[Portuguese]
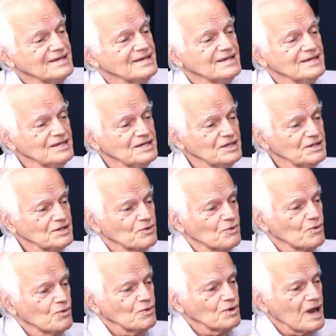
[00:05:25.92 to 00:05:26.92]
e
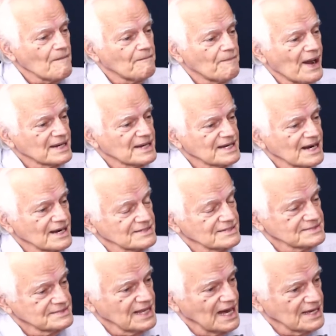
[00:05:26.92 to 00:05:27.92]
um rapaz
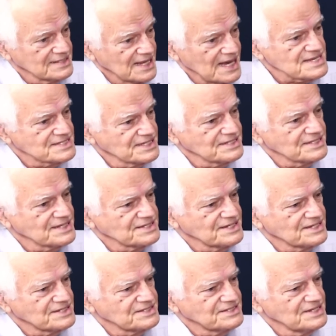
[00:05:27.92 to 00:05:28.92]
da, da Santa
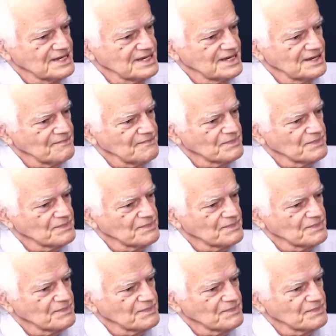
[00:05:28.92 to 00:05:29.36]
Cecília,